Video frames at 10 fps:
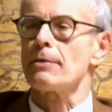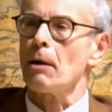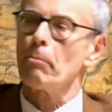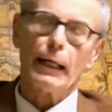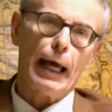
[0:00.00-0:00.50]
si
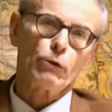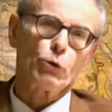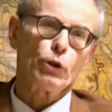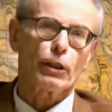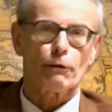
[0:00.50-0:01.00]
è
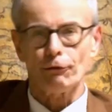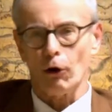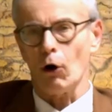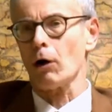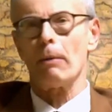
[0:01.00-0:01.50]
parlato di
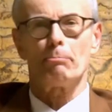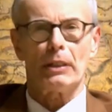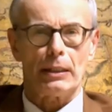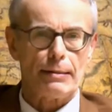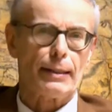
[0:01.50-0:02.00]
riforma
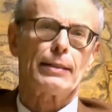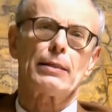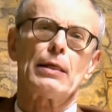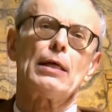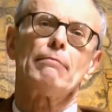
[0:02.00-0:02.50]

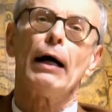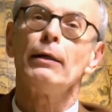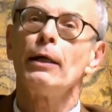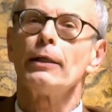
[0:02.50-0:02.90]
amministrativa,